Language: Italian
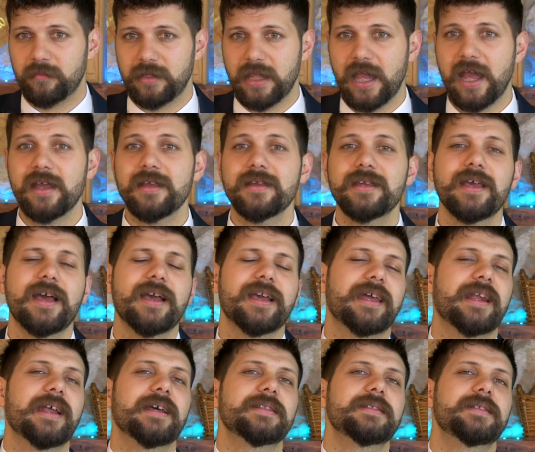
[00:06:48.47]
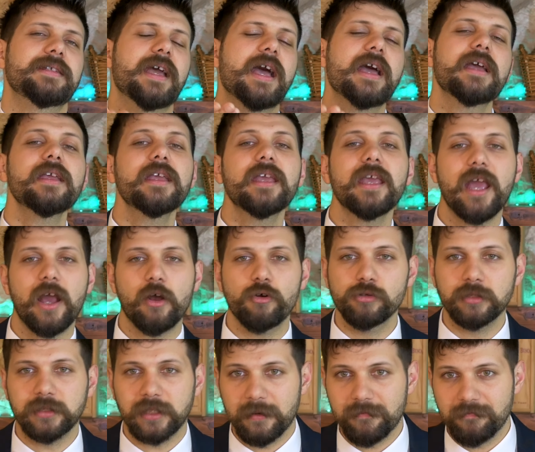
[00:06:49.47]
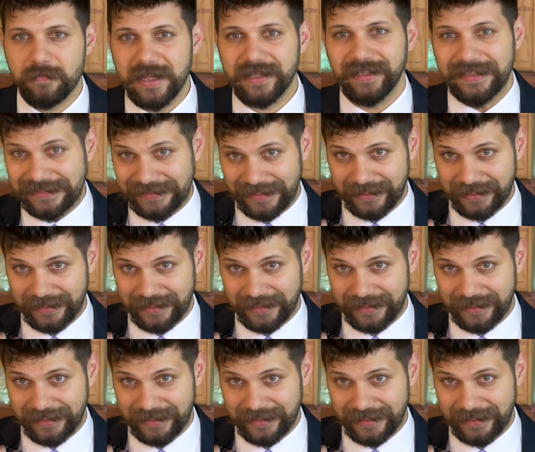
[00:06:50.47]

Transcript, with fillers: bianca grazie anche a oltre ben